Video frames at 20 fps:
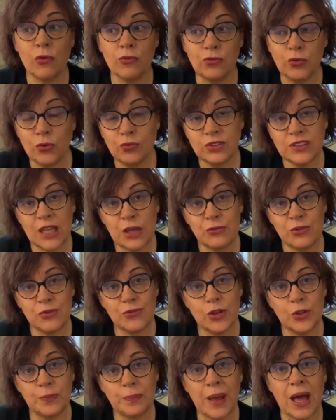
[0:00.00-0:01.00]
Vous, vous avez fait
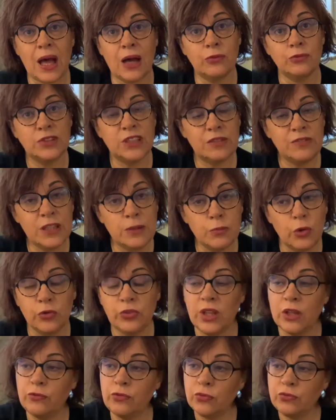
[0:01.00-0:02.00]
votre part, vous avez
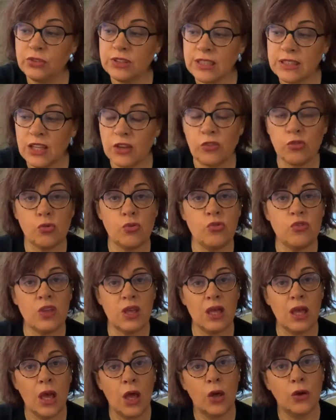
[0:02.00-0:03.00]
demandé, vous vous êtes
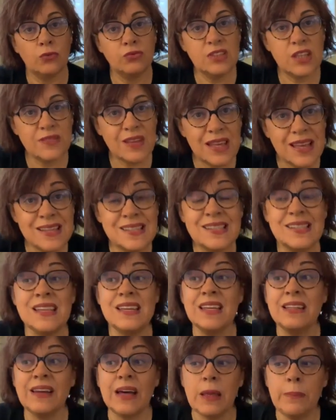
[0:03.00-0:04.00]
excusé, vous avez
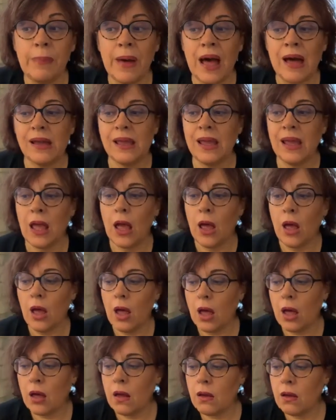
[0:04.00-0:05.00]
essayé de réparer
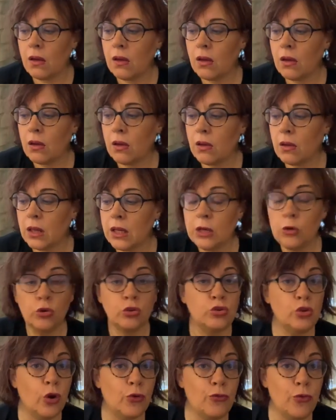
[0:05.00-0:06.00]
euh, et
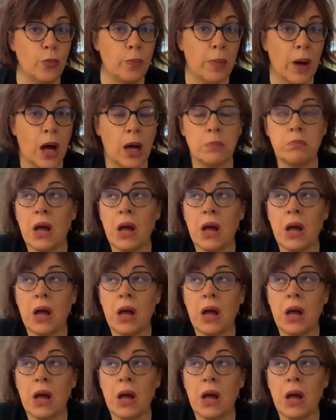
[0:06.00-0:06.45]
l'autre n'en veut pas.